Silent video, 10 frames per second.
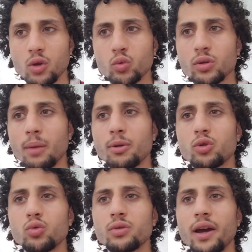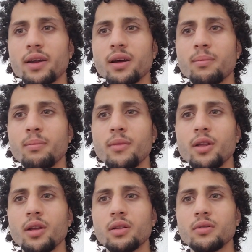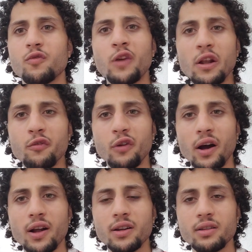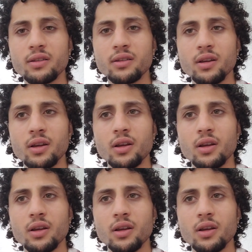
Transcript: nur damit du deinem Fehlverhalten